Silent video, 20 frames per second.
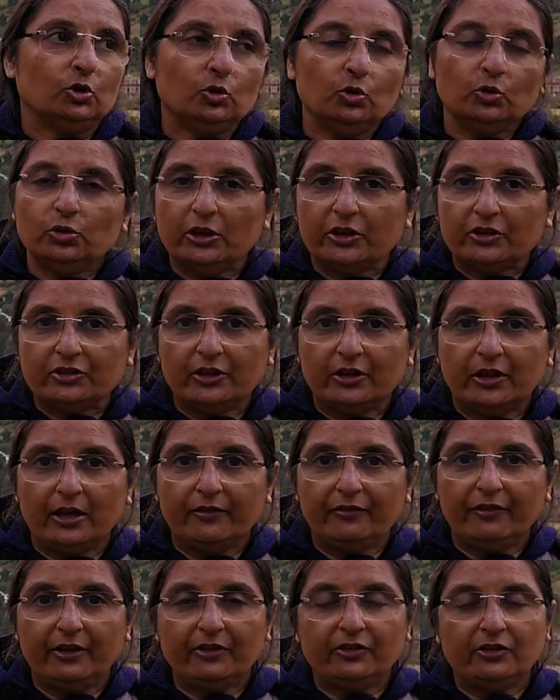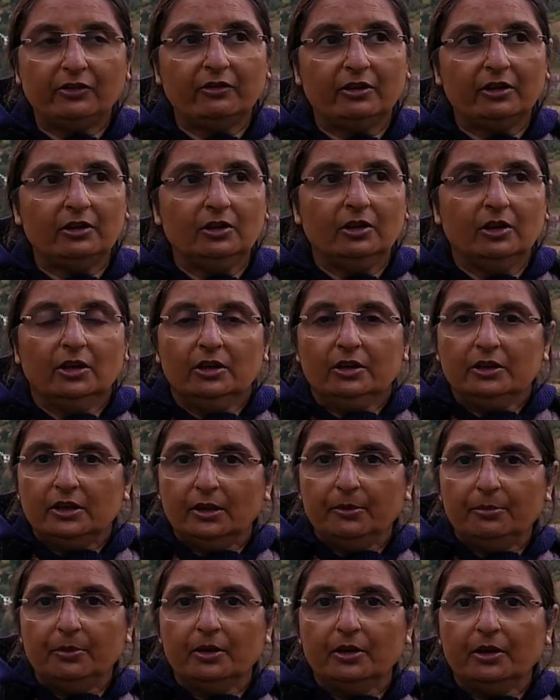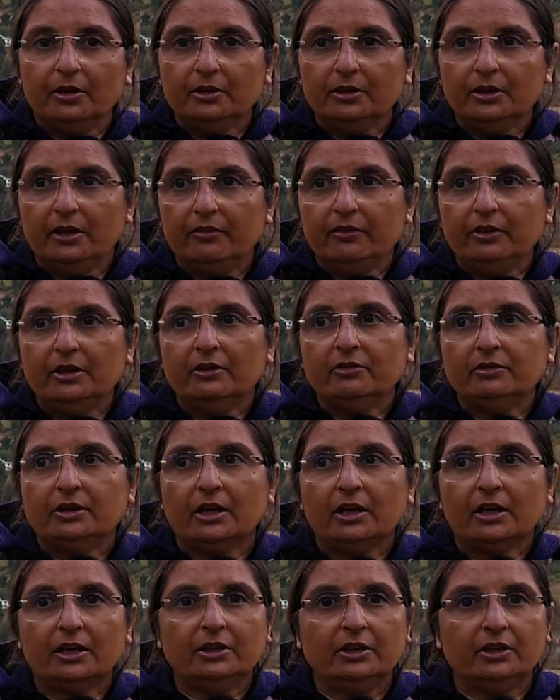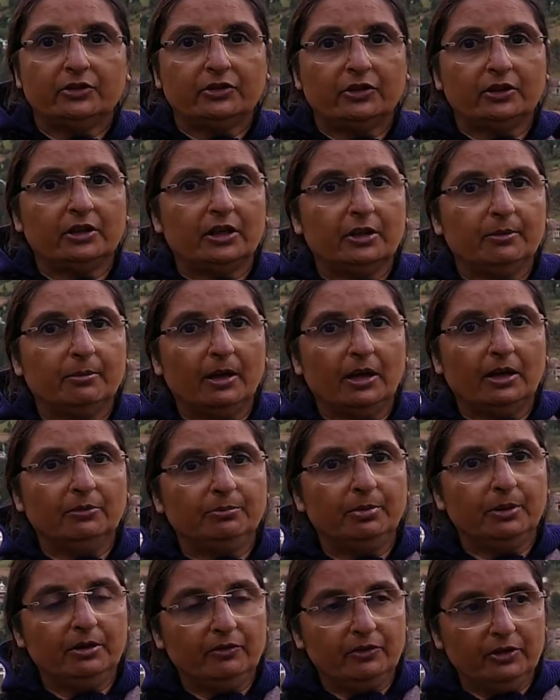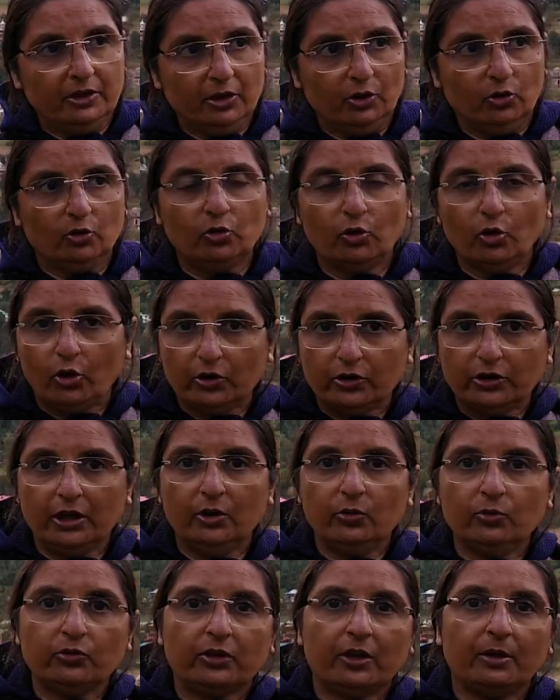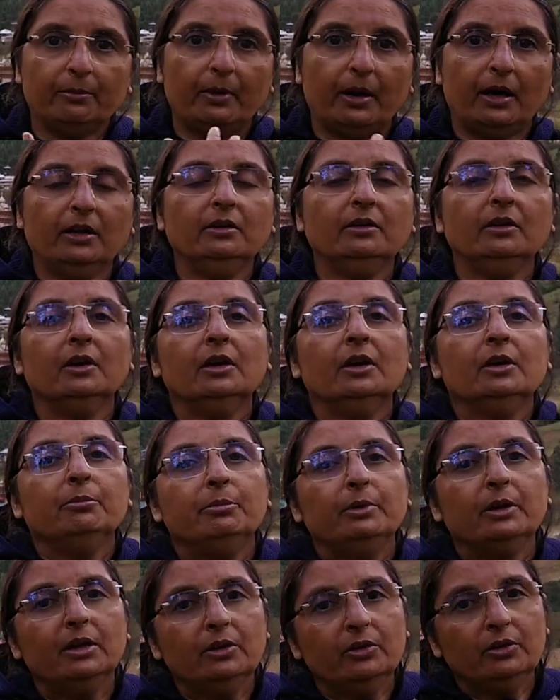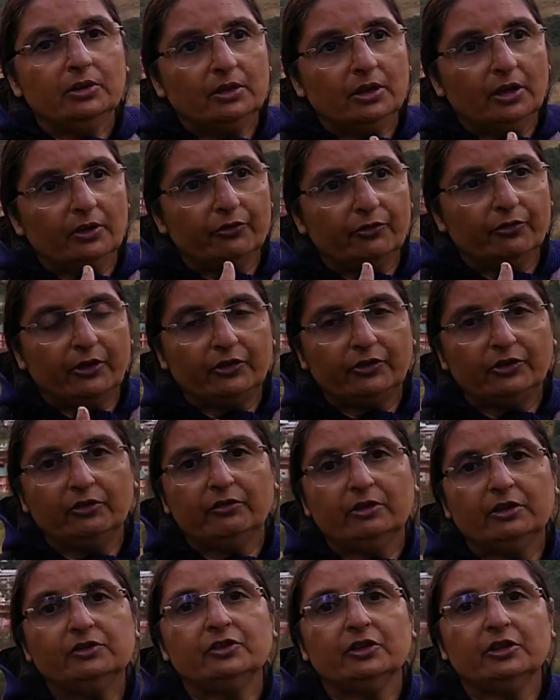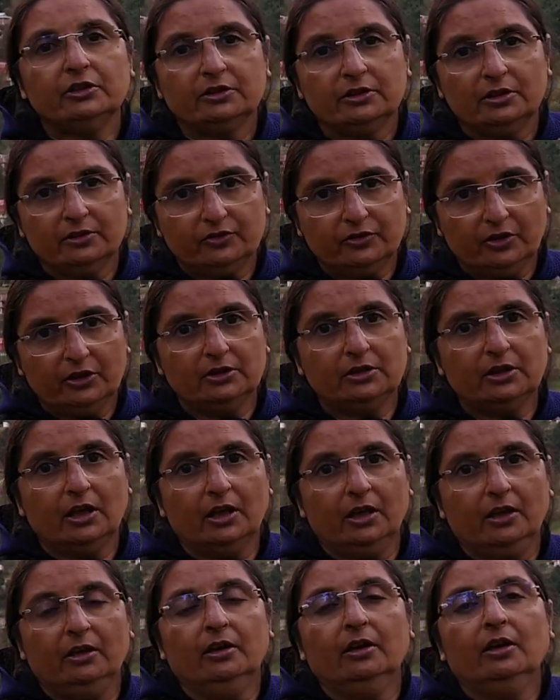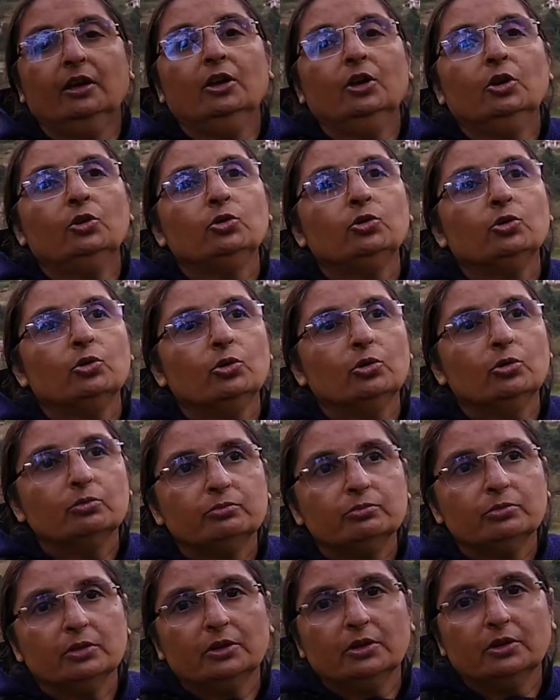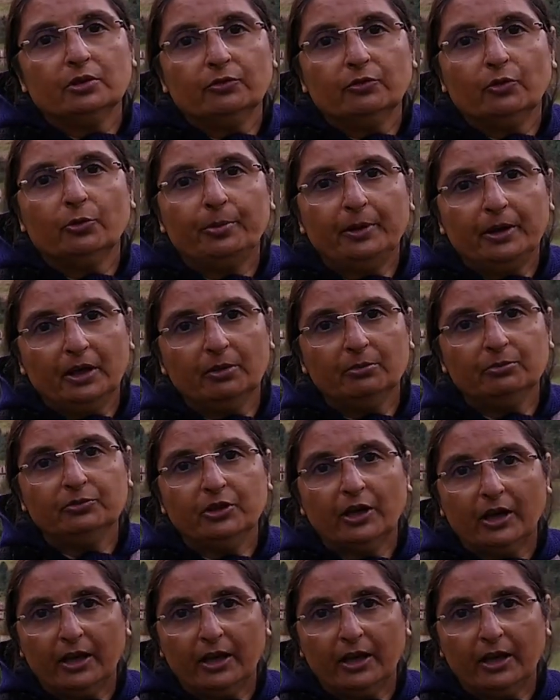कुल्लू दशहरा फेस्टिवल ये देवी देवता के दर्शन के बाद भी ये लोग लौटते हैं उसके बाद भी ये फेस्टिवल चल चलता है तो वो भी हम